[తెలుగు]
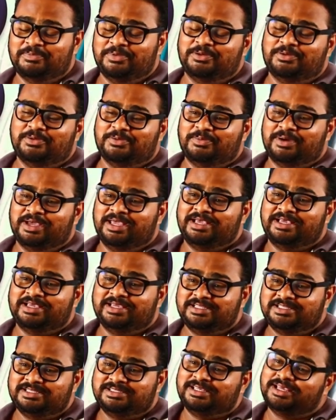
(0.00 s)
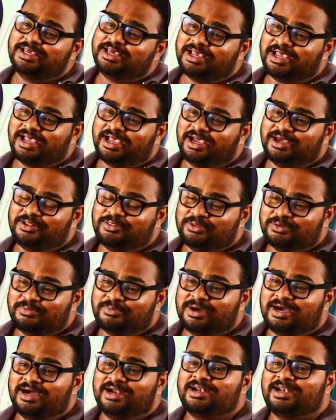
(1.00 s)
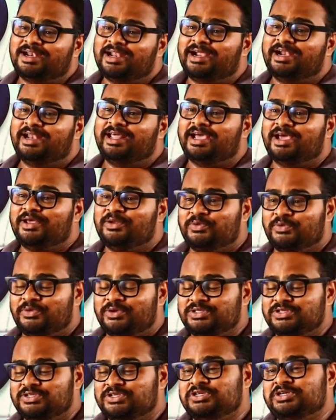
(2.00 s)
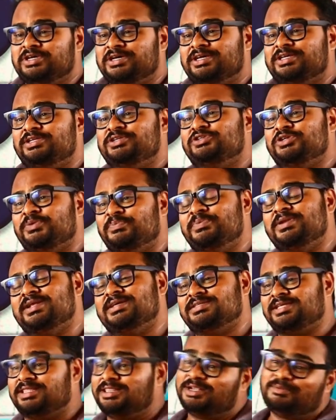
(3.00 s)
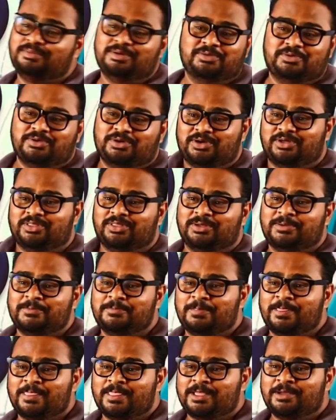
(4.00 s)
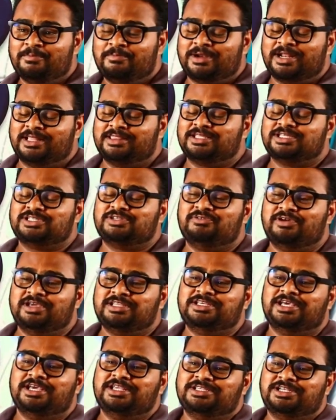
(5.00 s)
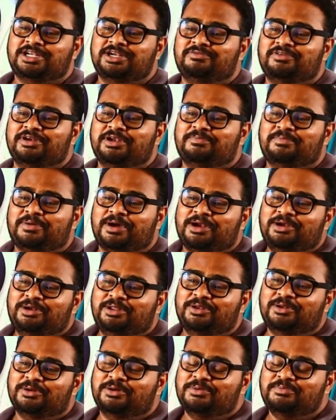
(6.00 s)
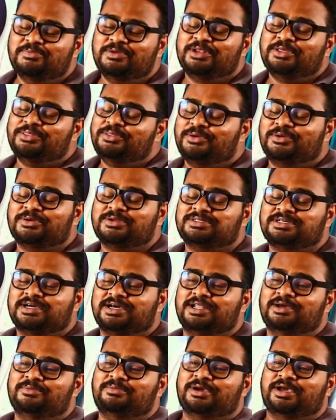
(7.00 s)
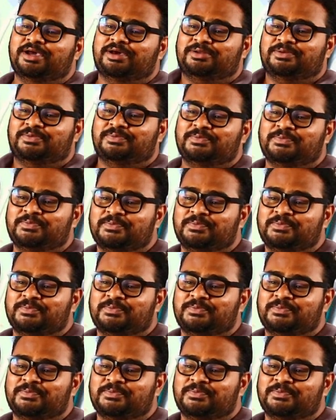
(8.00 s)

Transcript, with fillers: మీకు మైక్ ఇచ్చే ఆయనతో మాట్లాడి ఆయన గురించి చెప్పిన సందర్భం కూడా ఉంది మరి అంత స్వేచ్ఛ ఇచ్చినటువంటి పార్టీలో మీరు ఎందుకు కొనసాగలేకపోయారు